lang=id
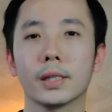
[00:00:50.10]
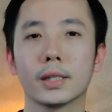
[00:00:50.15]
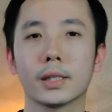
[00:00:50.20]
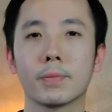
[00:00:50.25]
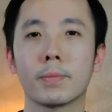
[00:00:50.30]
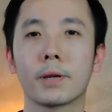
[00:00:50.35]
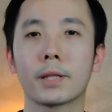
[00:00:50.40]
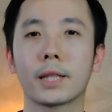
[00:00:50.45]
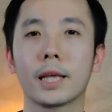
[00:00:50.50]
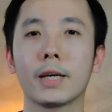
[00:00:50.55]

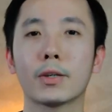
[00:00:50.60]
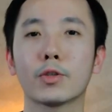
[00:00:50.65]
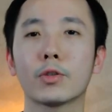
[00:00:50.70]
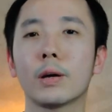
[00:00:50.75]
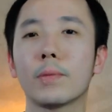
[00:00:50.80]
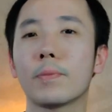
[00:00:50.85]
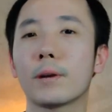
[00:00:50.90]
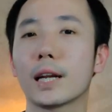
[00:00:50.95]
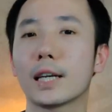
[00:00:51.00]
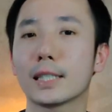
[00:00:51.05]
Seperti yang
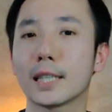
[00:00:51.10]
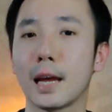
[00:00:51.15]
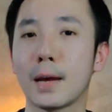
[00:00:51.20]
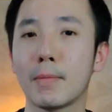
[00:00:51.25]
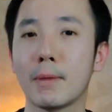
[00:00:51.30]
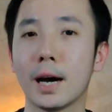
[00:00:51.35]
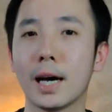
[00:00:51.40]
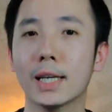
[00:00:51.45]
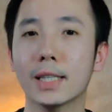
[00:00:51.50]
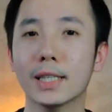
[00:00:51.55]
sudah pernah saya
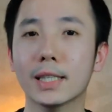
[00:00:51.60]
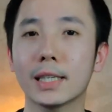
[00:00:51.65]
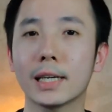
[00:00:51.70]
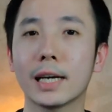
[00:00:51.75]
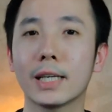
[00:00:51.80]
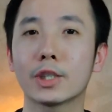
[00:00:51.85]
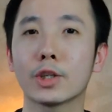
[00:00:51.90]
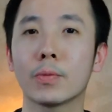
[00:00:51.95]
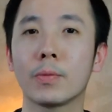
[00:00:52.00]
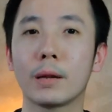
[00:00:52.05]
bahas
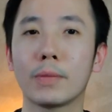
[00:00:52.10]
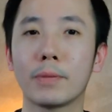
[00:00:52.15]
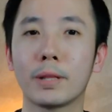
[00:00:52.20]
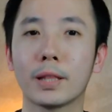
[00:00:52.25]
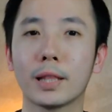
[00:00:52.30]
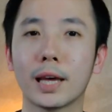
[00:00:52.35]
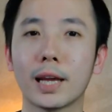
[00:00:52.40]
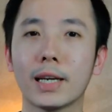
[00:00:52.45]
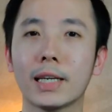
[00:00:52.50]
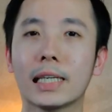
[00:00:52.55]
dengan Sobat
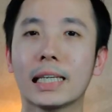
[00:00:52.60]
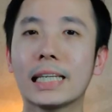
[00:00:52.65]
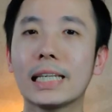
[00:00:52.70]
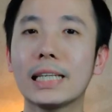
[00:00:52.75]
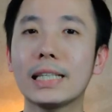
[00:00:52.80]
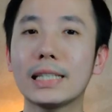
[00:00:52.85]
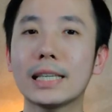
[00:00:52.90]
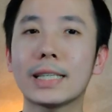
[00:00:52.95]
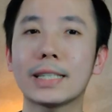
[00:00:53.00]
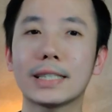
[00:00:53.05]
Pintar
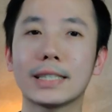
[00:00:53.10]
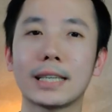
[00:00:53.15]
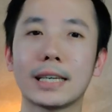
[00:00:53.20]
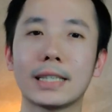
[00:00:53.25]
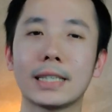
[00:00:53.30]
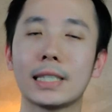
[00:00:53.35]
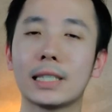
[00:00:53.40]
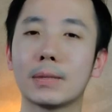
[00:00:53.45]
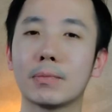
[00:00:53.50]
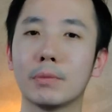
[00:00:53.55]
di
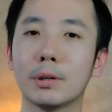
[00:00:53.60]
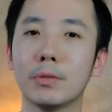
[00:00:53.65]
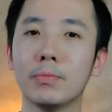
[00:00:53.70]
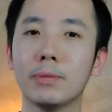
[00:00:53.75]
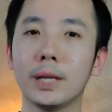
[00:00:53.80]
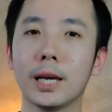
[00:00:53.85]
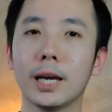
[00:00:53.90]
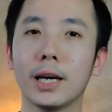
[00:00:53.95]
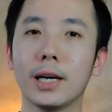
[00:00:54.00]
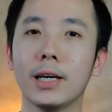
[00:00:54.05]
sesi-sesi
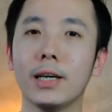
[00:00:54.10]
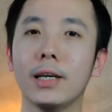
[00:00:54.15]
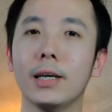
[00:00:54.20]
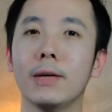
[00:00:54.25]
sebelumnya,